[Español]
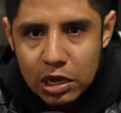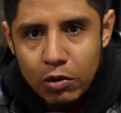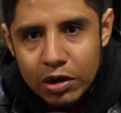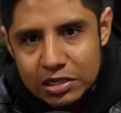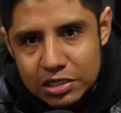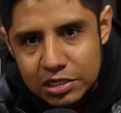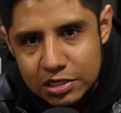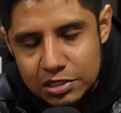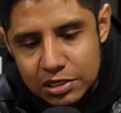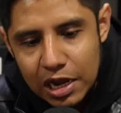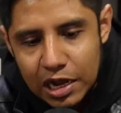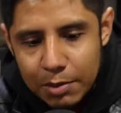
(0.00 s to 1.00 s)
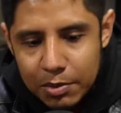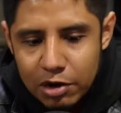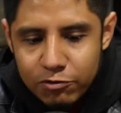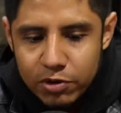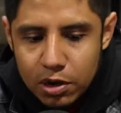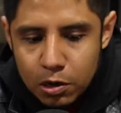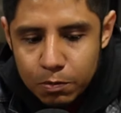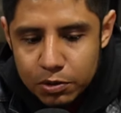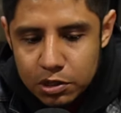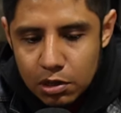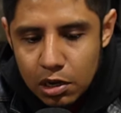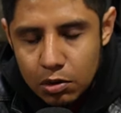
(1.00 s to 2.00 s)
Aún así, si la cámara fuera
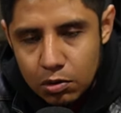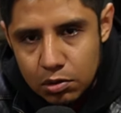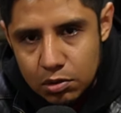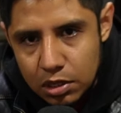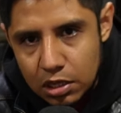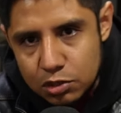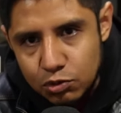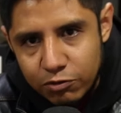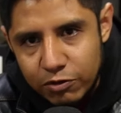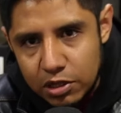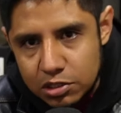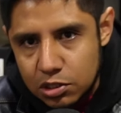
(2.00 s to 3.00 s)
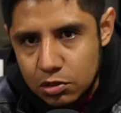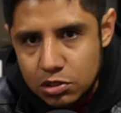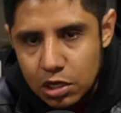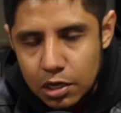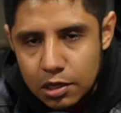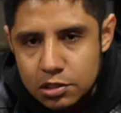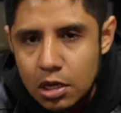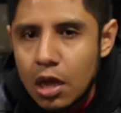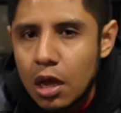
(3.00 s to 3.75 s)
compatible con redes Wi-Fi de 5 GHz,